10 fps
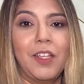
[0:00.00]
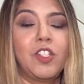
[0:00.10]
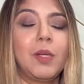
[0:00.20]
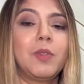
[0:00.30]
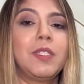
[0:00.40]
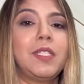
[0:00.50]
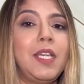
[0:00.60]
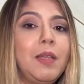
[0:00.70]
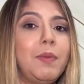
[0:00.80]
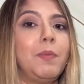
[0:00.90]
Estamos
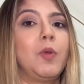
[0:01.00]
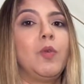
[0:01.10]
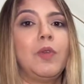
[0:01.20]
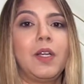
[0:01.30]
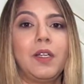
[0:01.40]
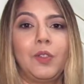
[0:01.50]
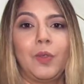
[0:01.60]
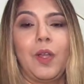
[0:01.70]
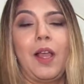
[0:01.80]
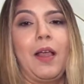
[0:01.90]
sempre
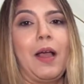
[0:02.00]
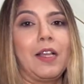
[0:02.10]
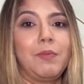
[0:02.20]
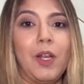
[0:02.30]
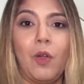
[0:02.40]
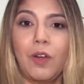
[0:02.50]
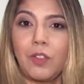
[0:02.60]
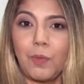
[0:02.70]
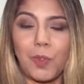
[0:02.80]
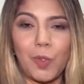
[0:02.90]
procurando as
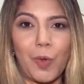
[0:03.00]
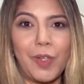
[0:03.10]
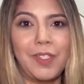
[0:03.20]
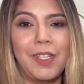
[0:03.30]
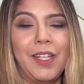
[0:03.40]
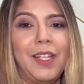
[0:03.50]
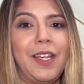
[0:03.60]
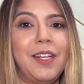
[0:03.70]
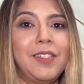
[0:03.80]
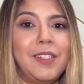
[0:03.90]
melhores opções
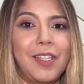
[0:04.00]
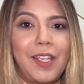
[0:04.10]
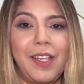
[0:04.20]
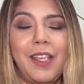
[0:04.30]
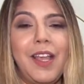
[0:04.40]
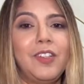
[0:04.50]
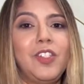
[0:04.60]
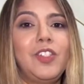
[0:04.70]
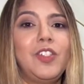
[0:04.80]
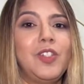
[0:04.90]
crescer e
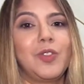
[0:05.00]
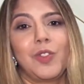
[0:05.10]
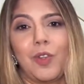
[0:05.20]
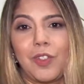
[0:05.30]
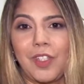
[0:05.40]
atingir os nossos